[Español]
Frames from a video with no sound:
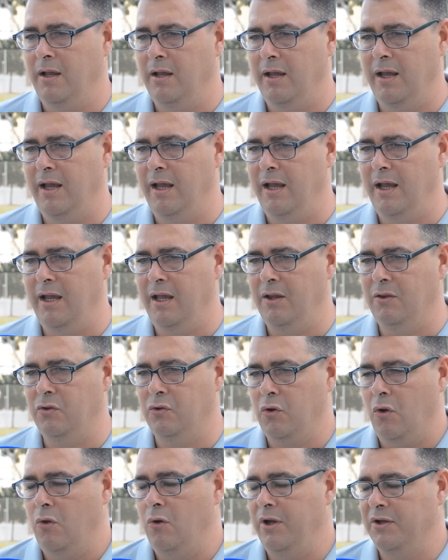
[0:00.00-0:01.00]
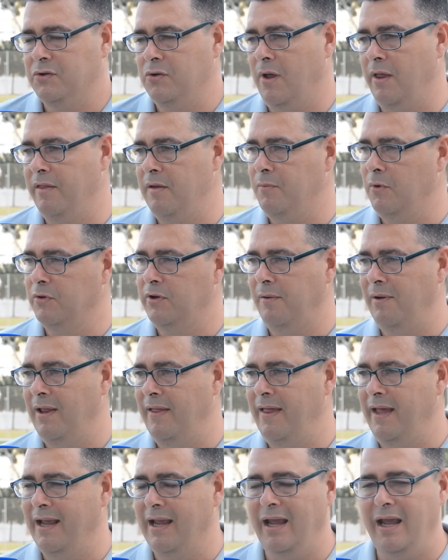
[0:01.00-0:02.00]
Eh, todo eso hace posible
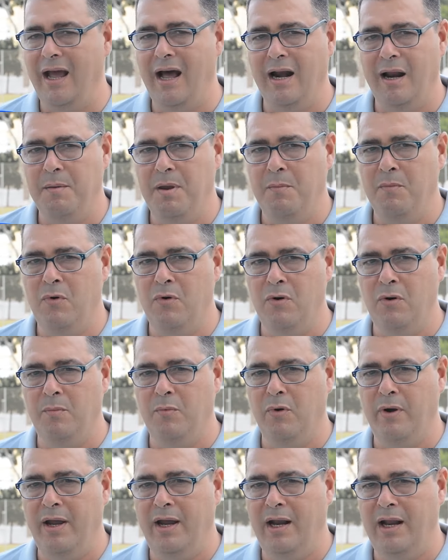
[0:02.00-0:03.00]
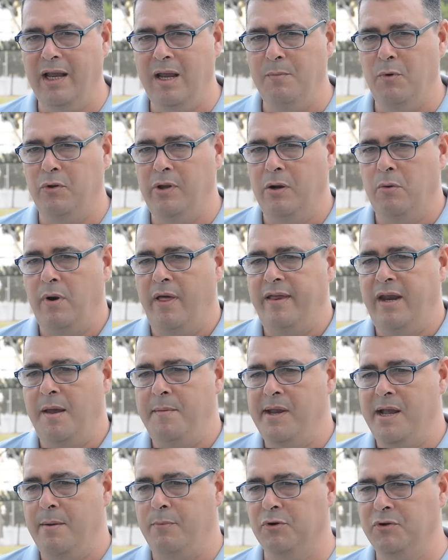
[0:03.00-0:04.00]
de que ahora mismo pues, el equipo tenga una
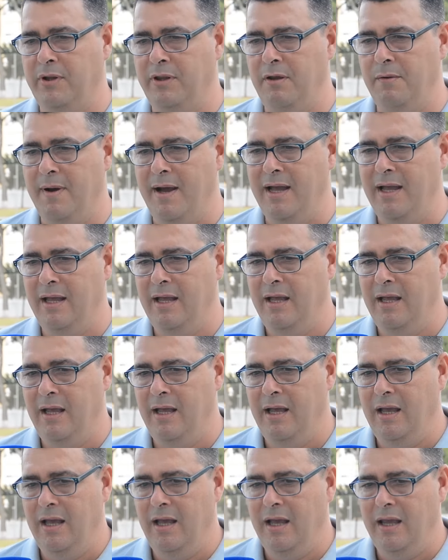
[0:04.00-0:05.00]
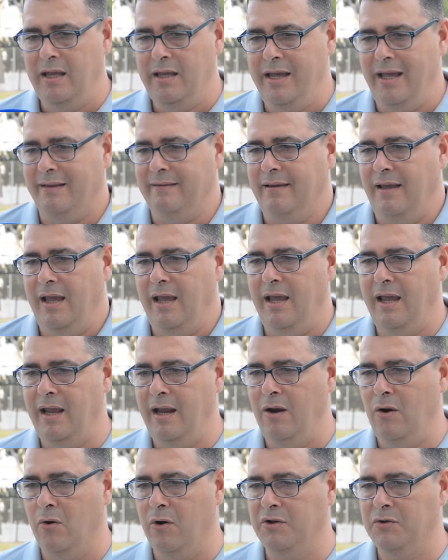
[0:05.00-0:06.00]
dinámica positiva y
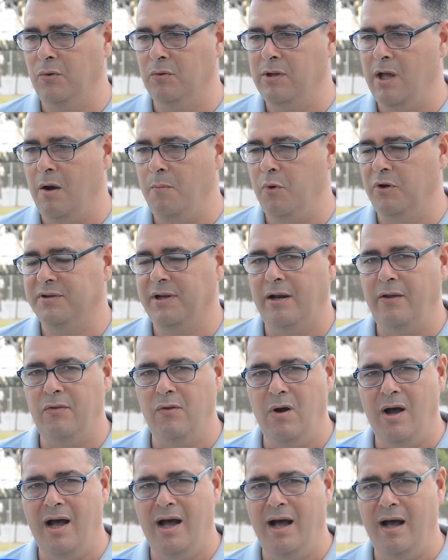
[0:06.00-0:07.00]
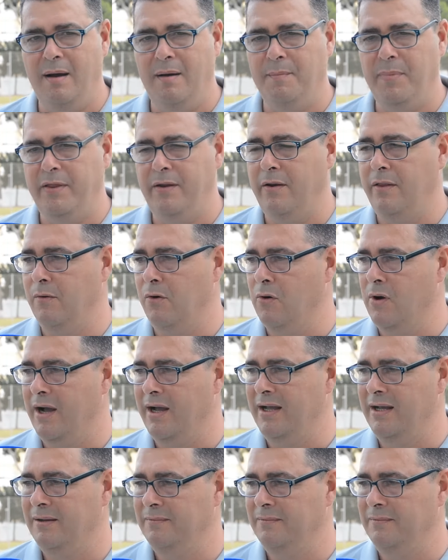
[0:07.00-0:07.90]
estén los resultados pues, saliendo a pedir de boca.